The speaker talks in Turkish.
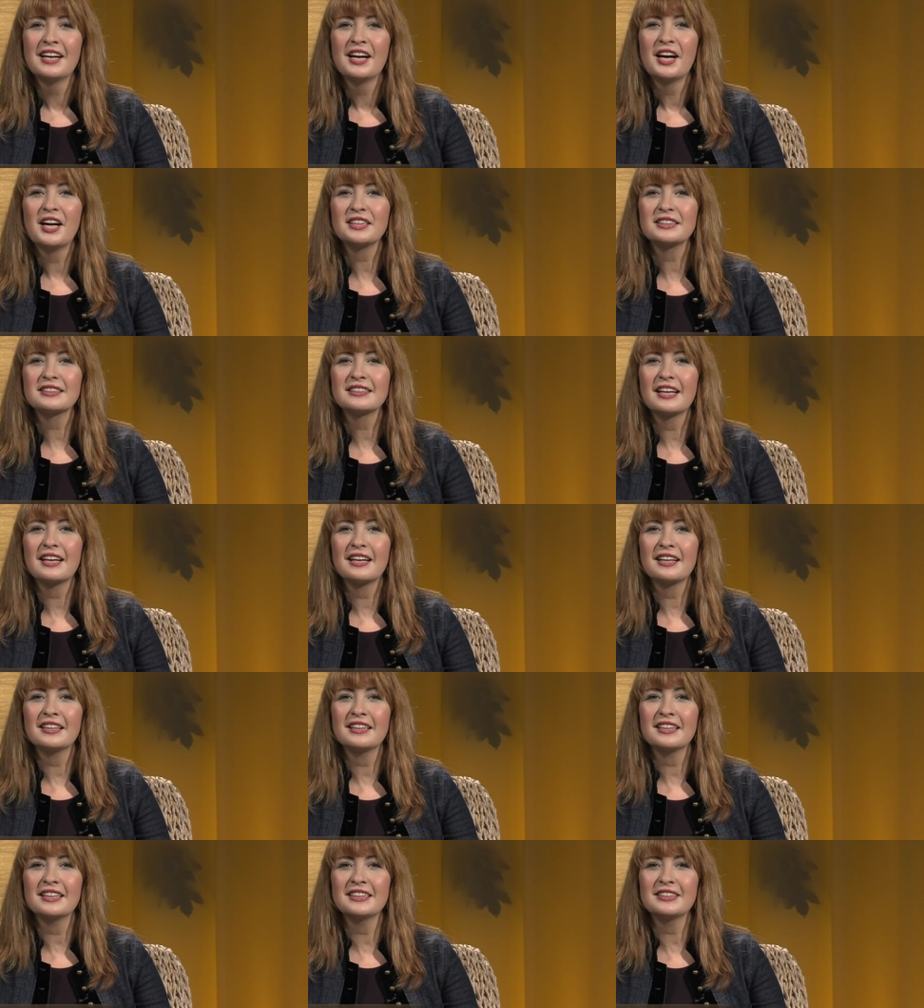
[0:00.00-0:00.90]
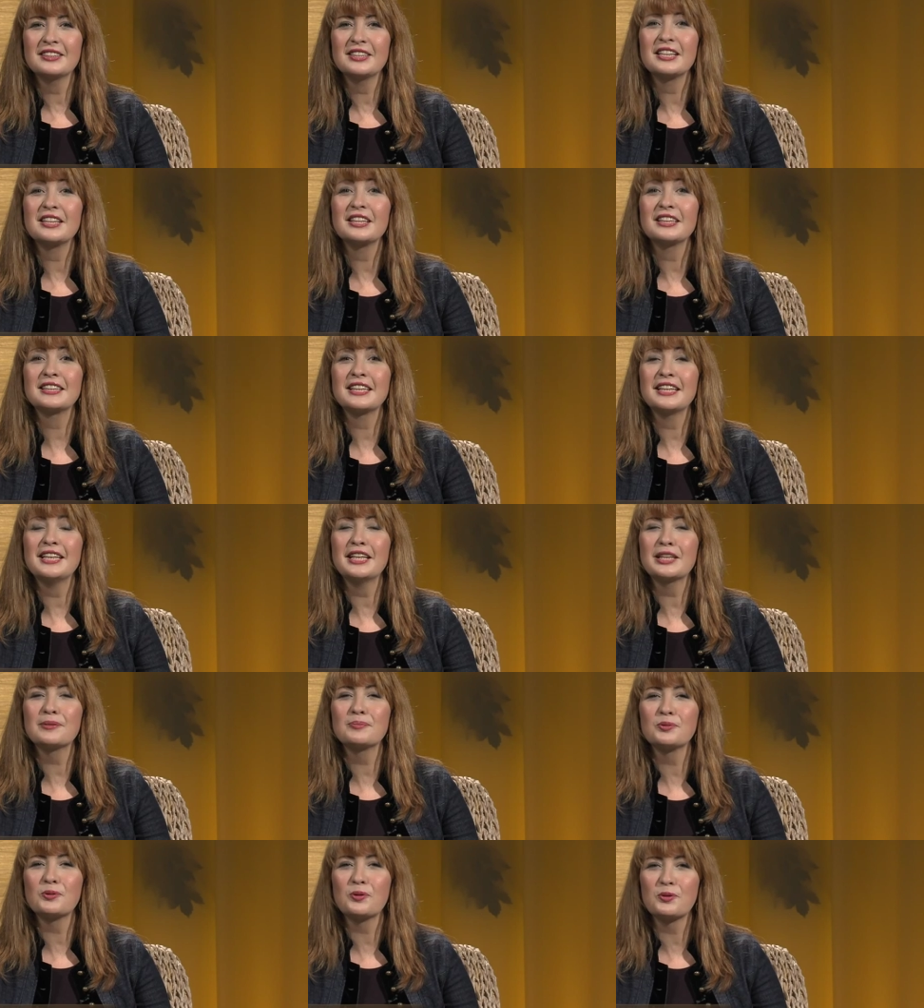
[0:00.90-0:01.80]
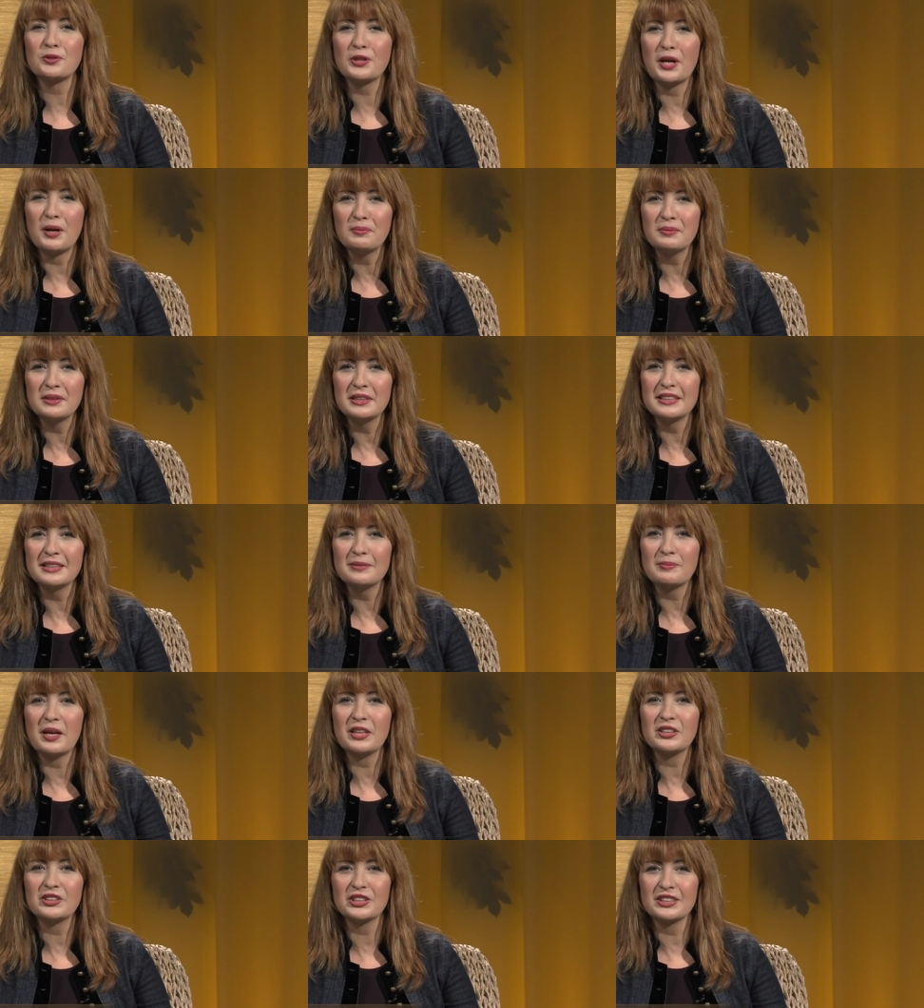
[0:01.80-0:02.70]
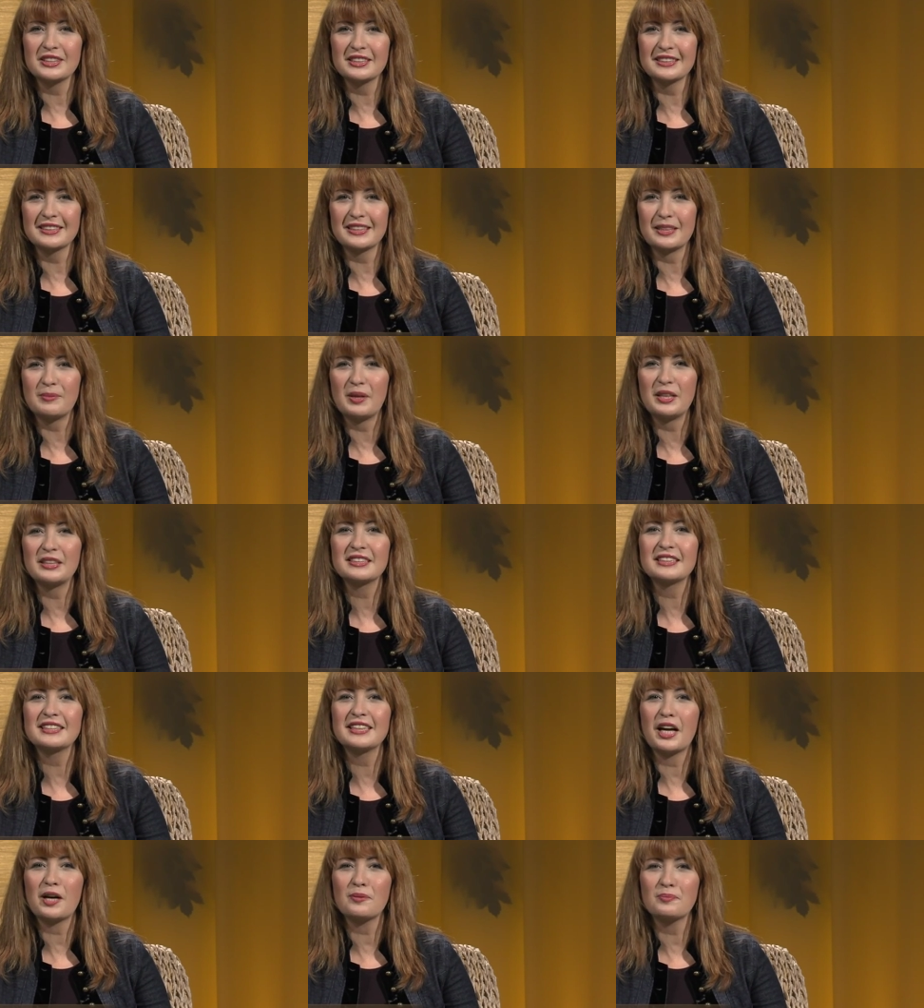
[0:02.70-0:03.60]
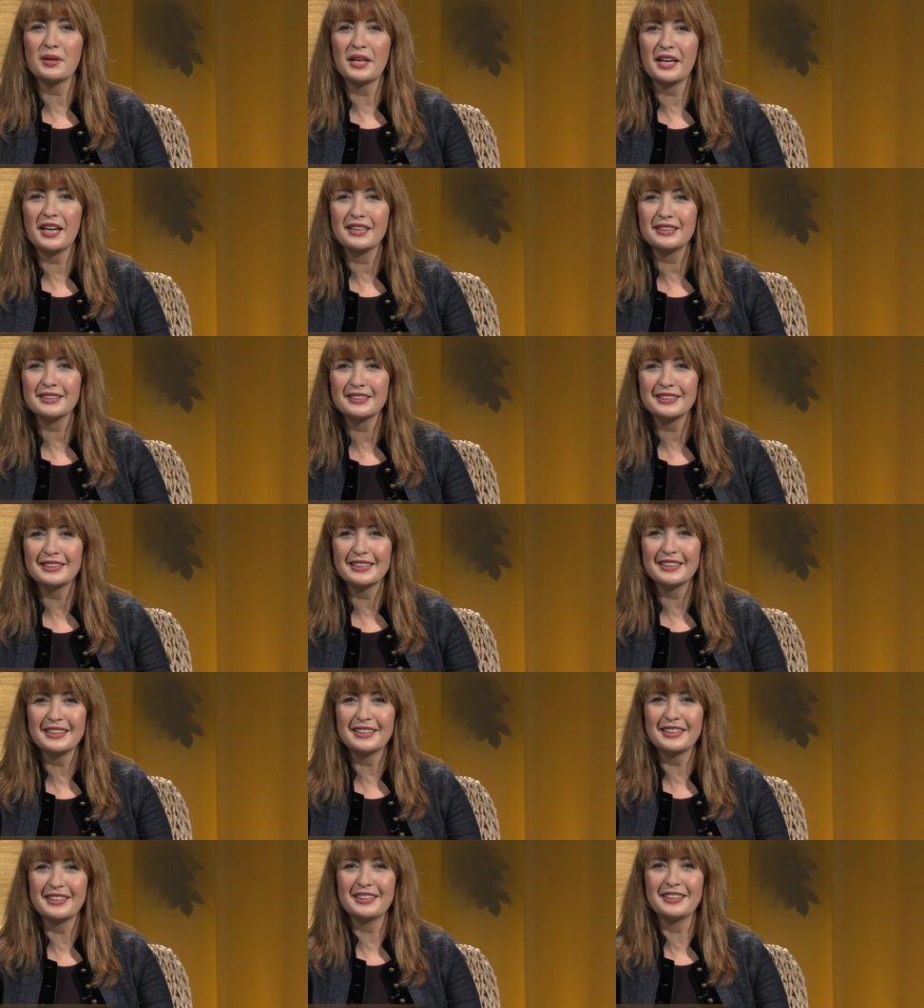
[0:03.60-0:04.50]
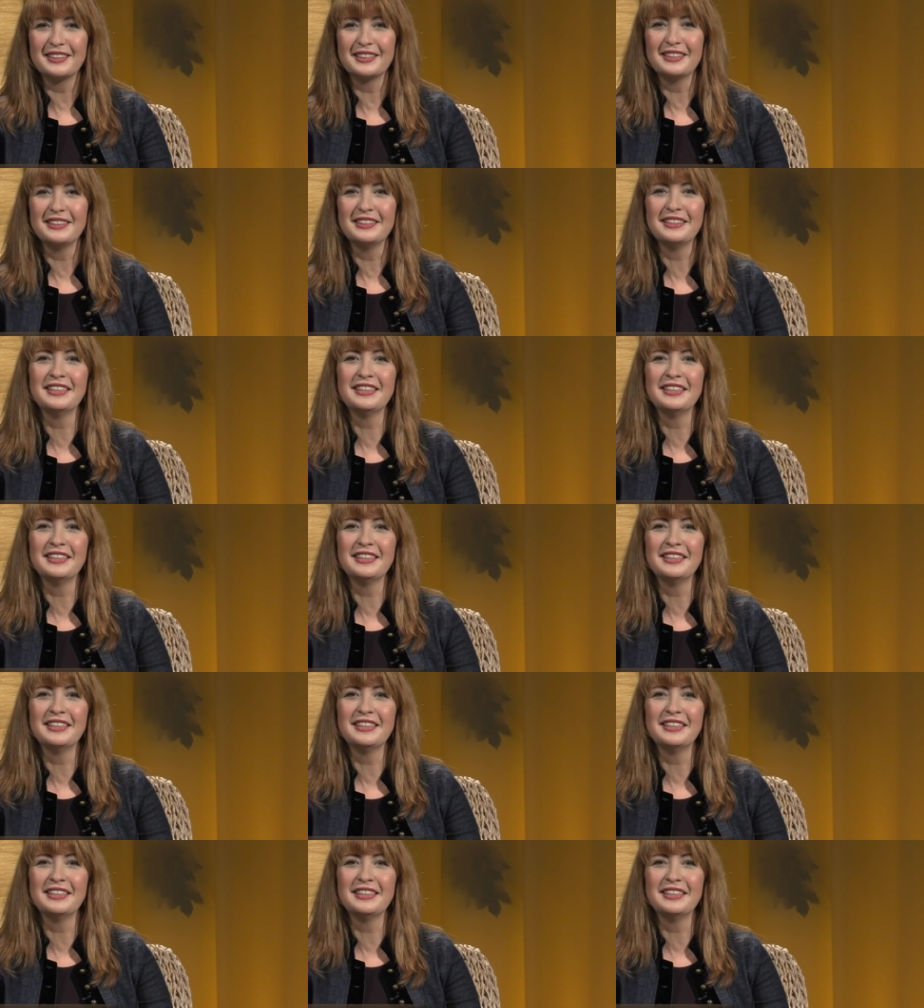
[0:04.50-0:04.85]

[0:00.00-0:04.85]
Hatta e, TRT ilk programlarını başladığı zaman siyah beyaz e,